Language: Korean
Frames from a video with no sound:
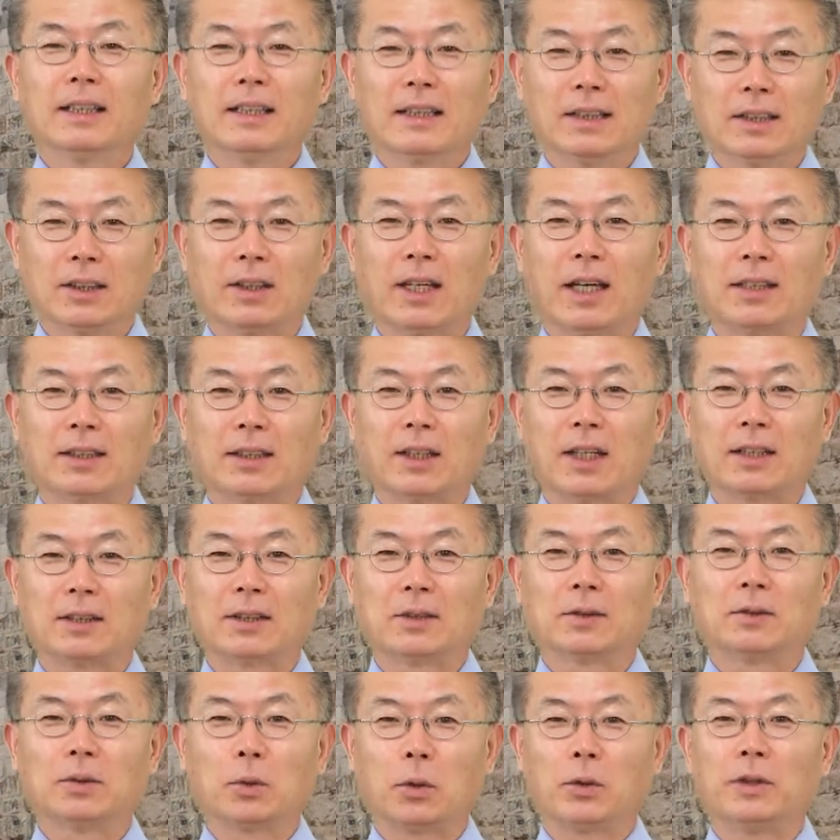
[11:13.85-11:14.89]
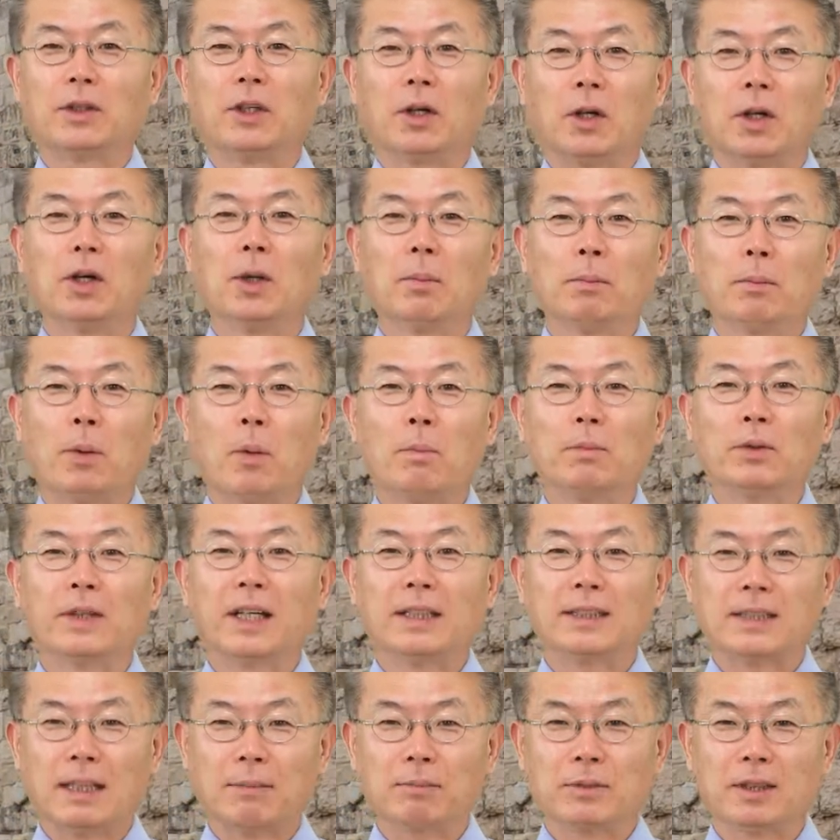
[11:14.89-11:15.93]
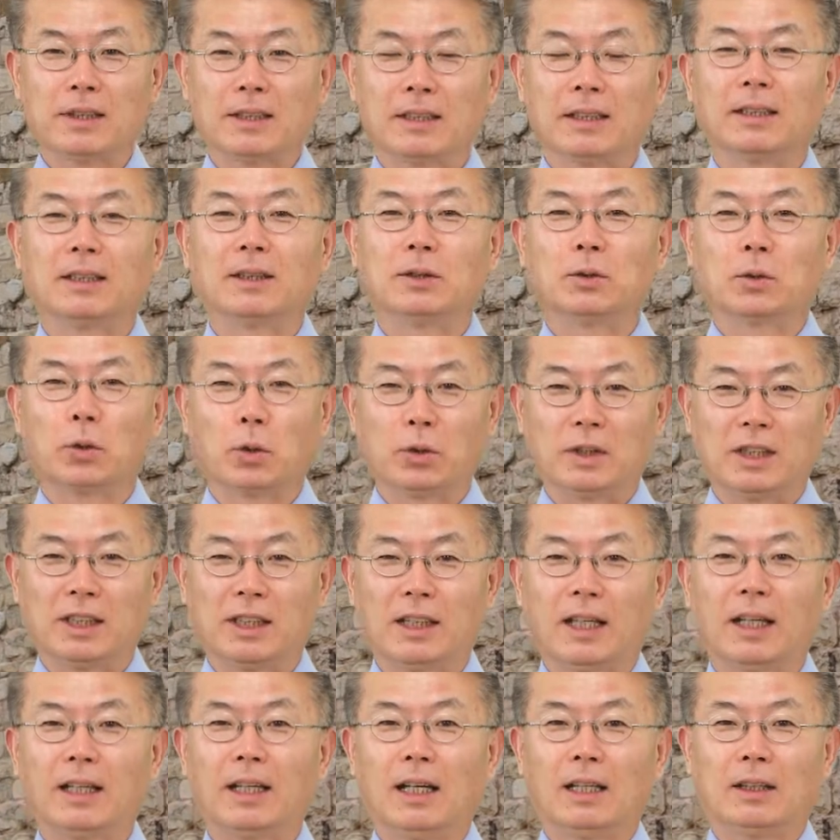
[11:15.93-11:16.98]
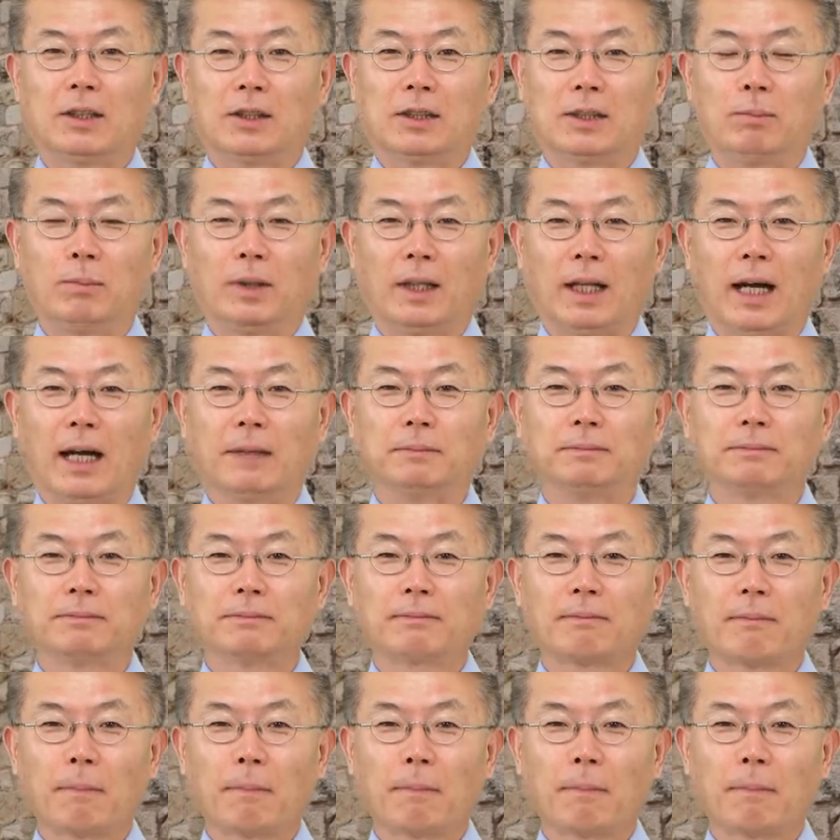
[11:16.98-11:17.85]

그렇게 해석해서는 오히려 본문의 참뜻을 놓치게 될 것입니다.